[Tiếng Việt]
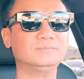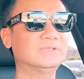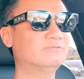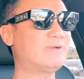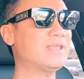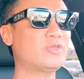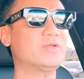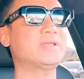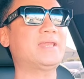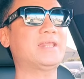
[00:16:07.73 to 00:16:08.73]
và những
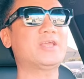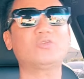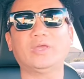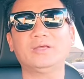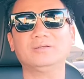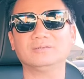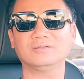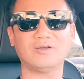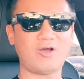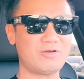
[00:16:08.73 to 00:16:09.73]
chuyện này là những chuyện
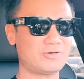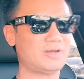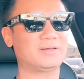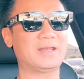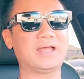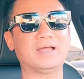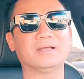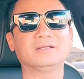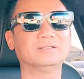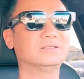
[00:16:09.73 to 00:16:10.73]
họ rất là
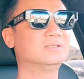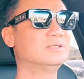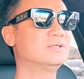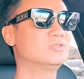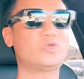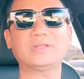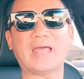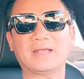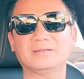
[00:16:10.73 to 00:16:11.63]
xuyên tạc